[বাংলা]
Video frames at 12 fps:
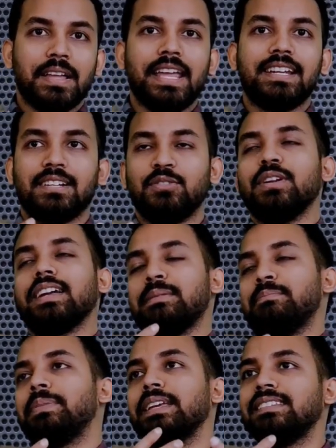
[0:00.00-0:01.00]
এটা খুব একটা
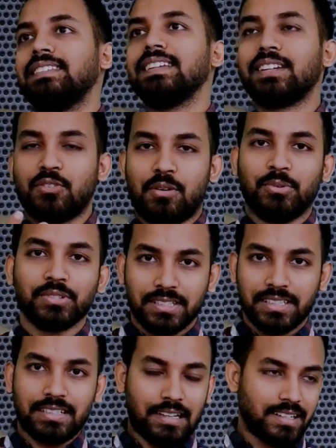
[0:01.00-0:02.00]
বেসিক কমন
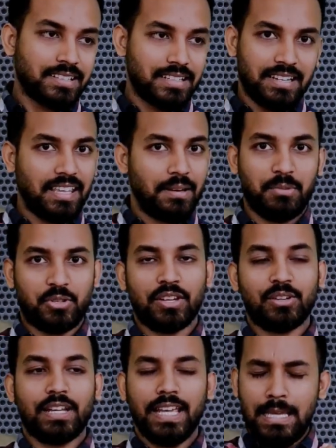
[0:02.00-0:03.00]
সেন্স আন্ডারস্ট্যান্ডিং এর বিষয়
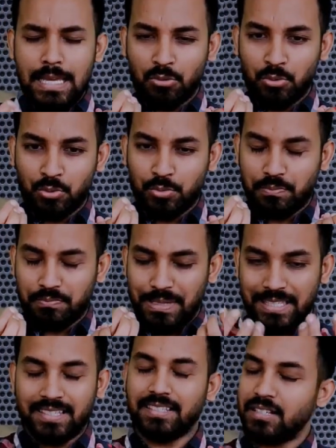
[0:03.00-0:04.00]
এগুলো এই এত
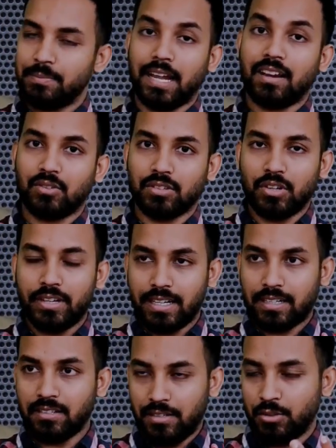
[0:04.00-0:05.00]
বেসিক জিনিস ব্যাখ্যা করতে হয় এটা
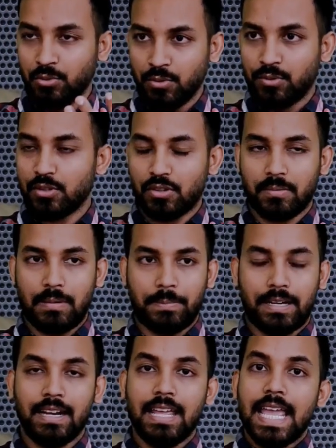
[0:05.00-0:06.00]
একটা একটু দুঃখজনক
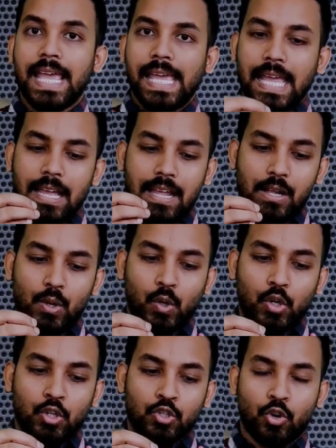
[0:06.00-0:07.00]
ব্যাপার
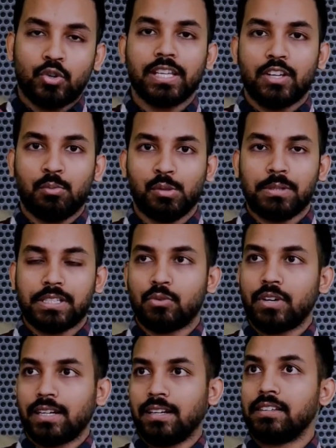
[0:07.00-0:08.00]
যখনই কেউ বলবে যে
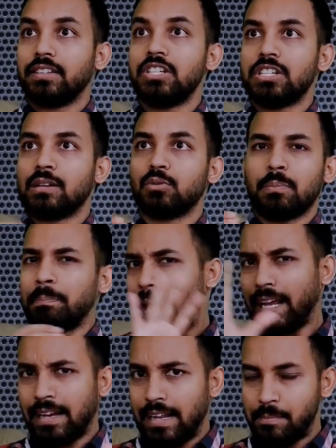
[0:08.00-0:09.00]
কোনো একটা জিনিসের কোনো
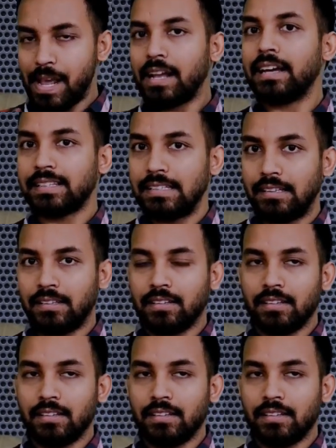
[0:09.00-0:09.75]
ব্যাখ্যা নাই ব্যাখ্যাতীত